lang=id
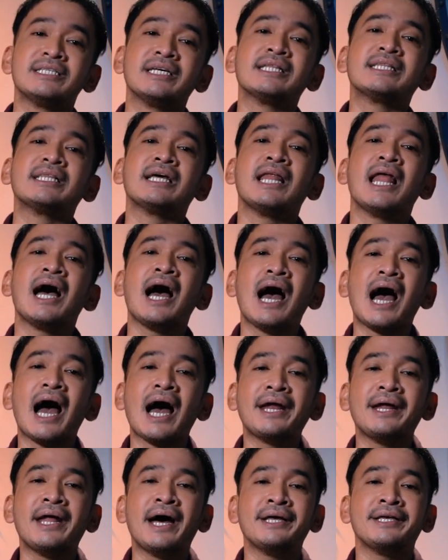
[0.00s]
setelah
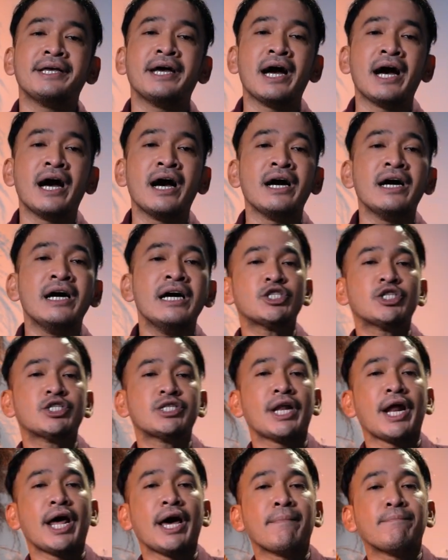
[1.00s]
adanya
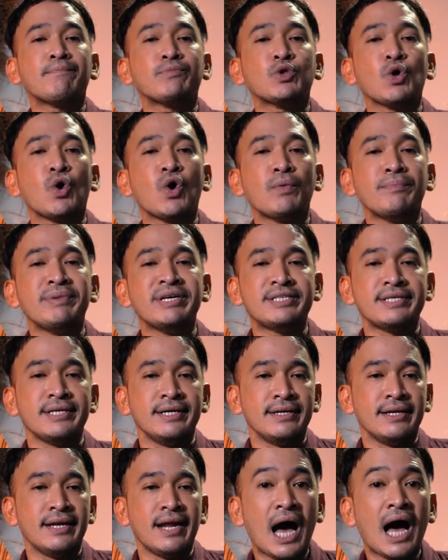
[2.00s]

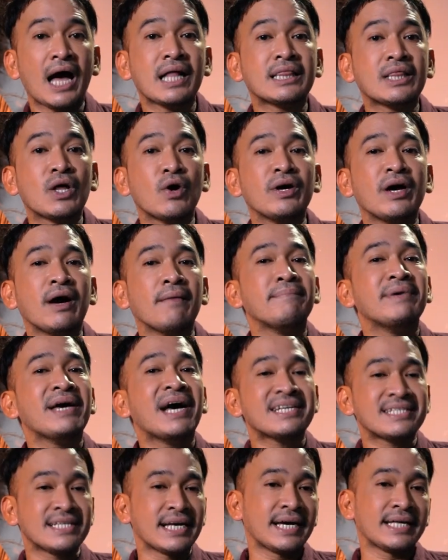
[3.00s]
streptomisin atau yang
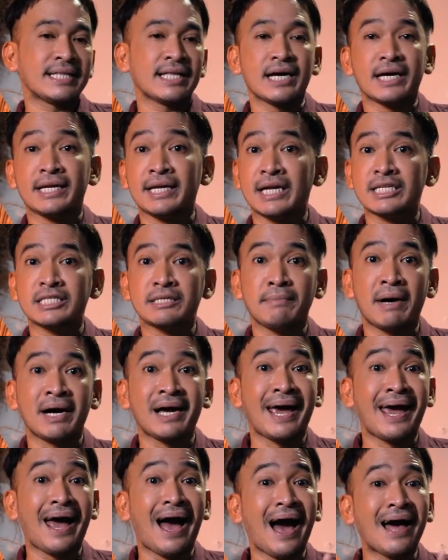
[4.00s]
biasa kita kenal
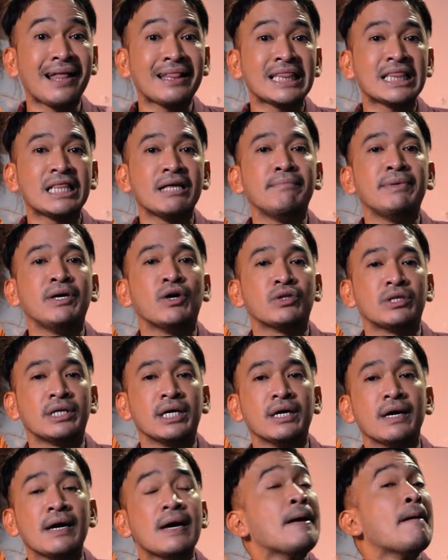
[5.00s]
sebagai
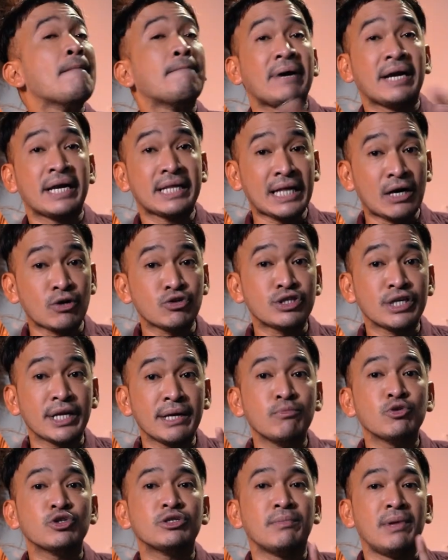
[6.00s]
antibiotik pada tahun
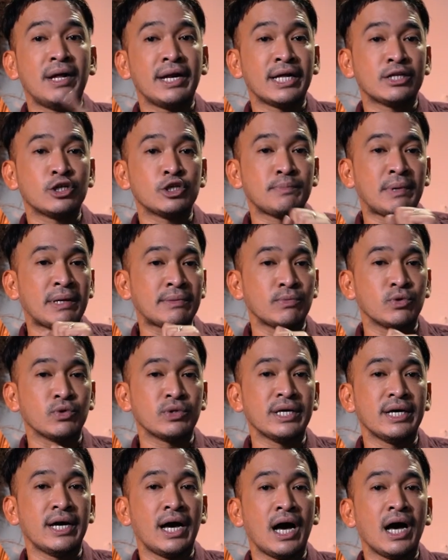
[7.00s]

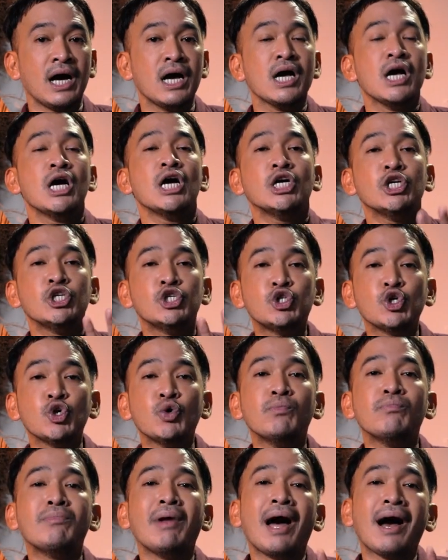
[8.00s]
1943,
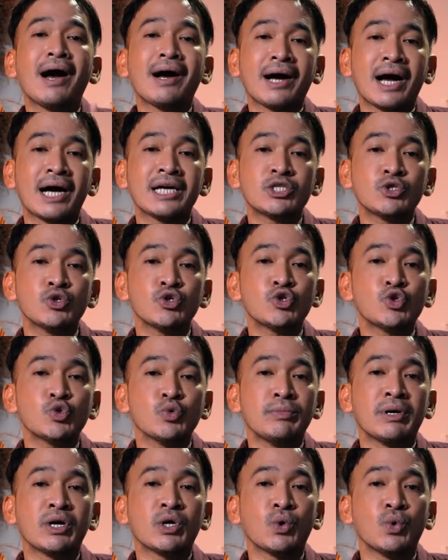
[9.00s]
jumlah kasus
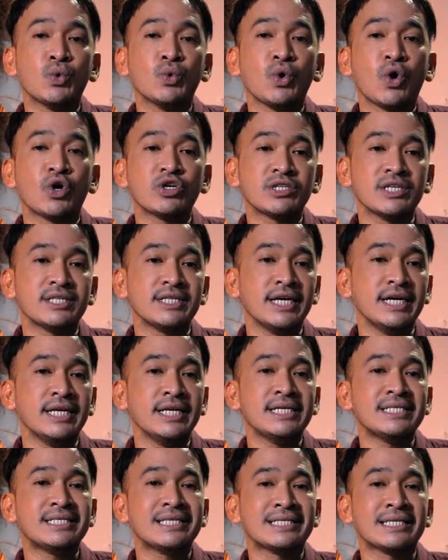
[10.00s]
tuberkulosis
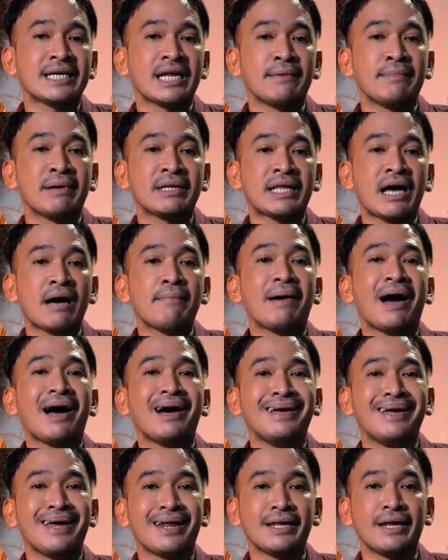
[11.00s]
ini secara bertahap
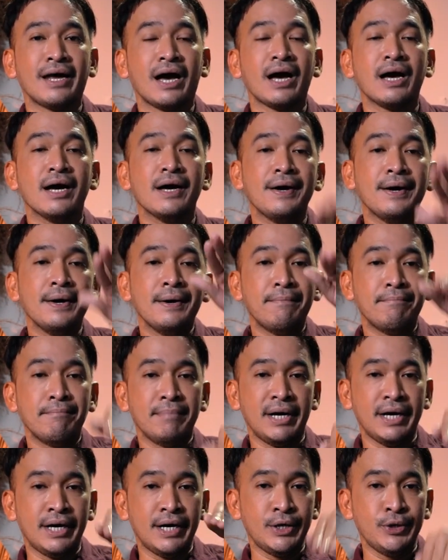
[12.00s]
akhirnya
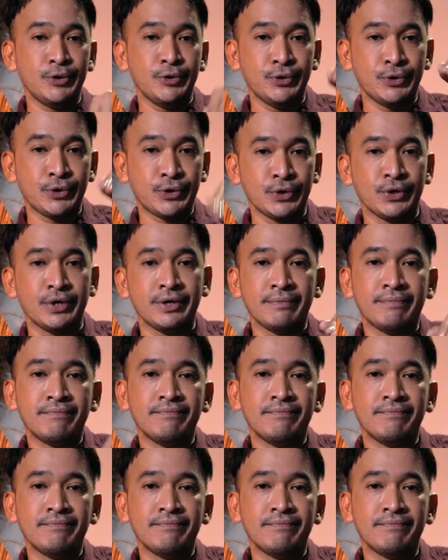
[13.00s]
menurun.